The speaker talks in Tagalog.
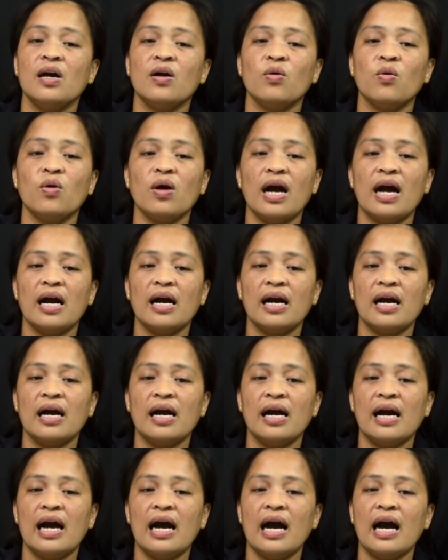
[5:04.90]
kung ang
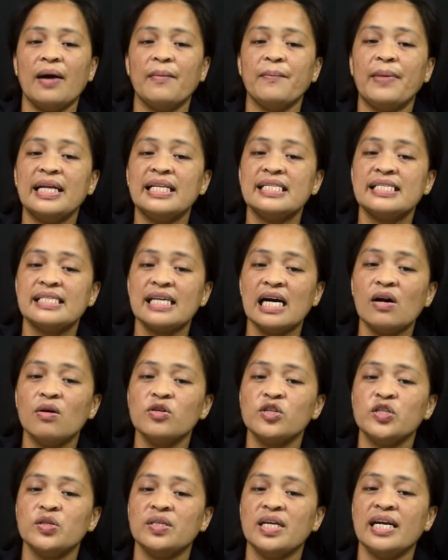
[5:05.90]
bansa o
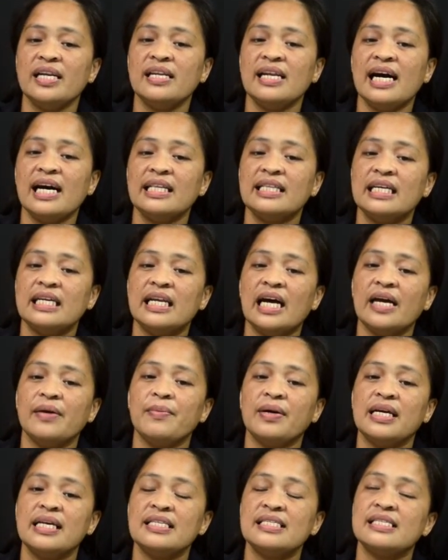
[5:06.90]
syudad natin ay
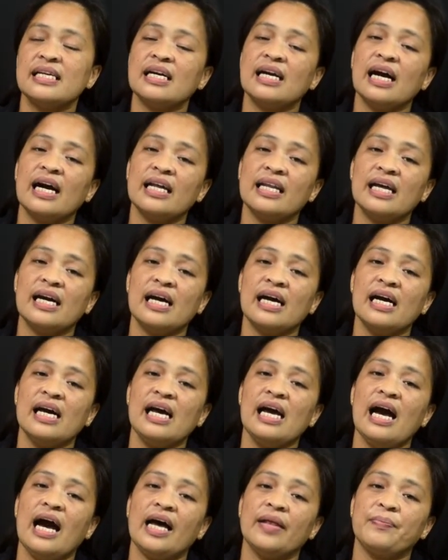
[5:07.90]
maging sagana
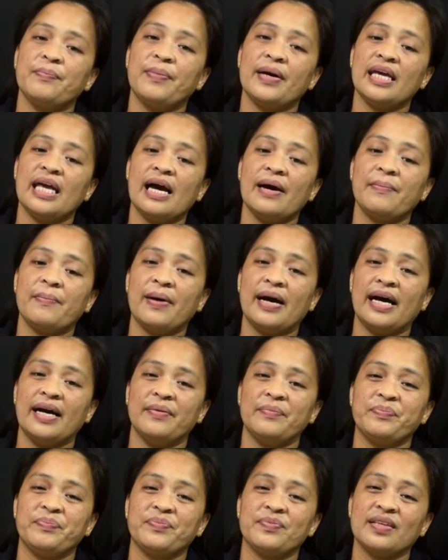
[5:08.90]
at payapa.
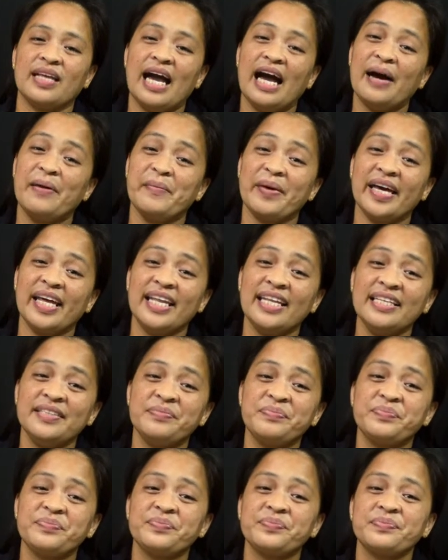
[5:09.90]
Amen.
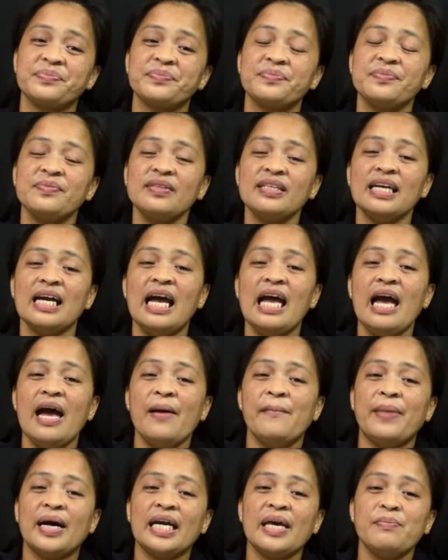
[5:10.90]

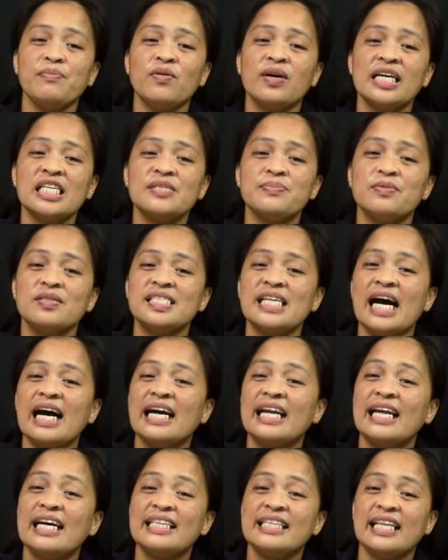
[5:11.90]
Pakibukas po sa
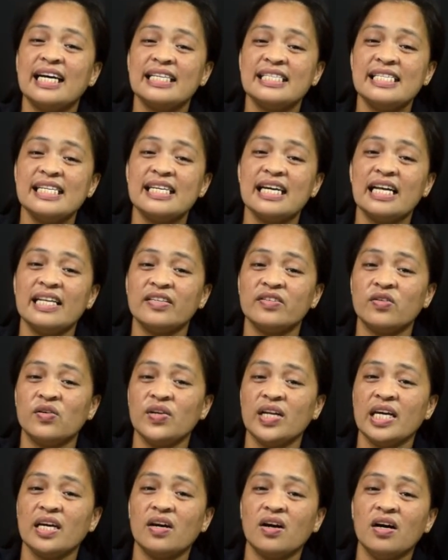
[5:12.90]
aklat ng 2
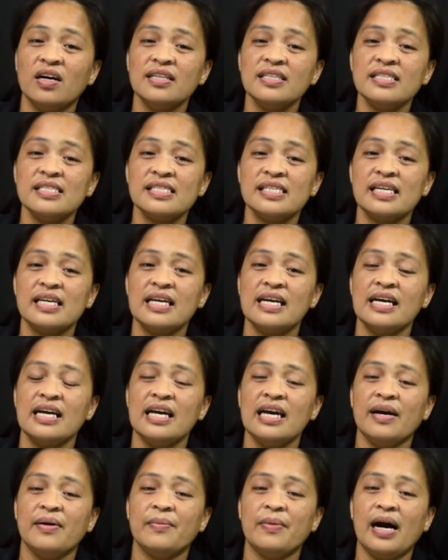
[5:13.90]
Chronicles,
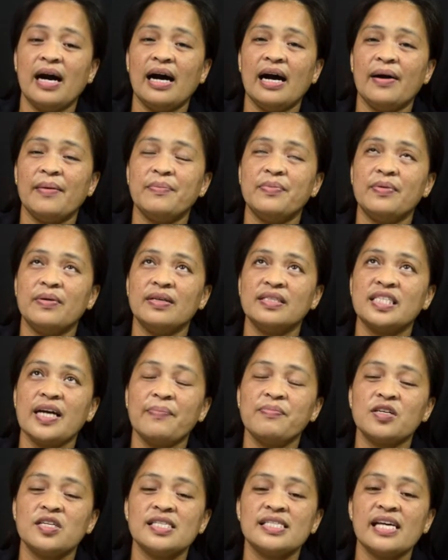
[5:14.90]
uh,
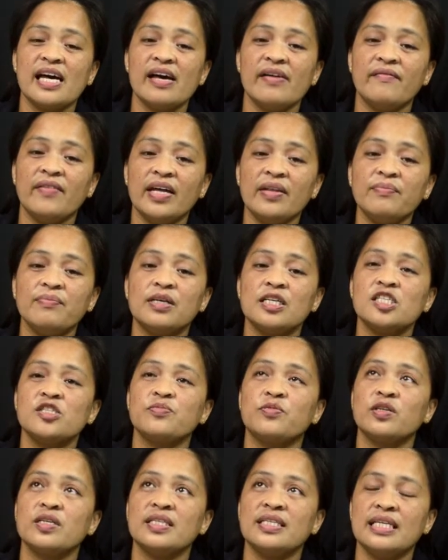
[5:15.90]
chapter 7, verse
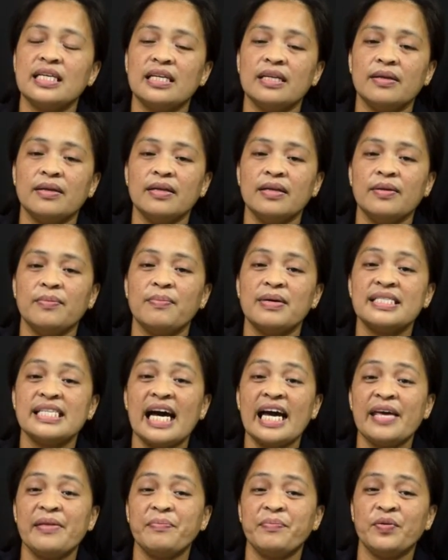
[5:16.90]
14.
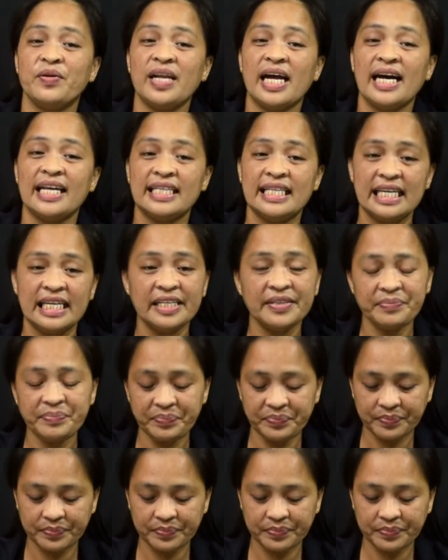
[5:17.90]
Basahin po natin.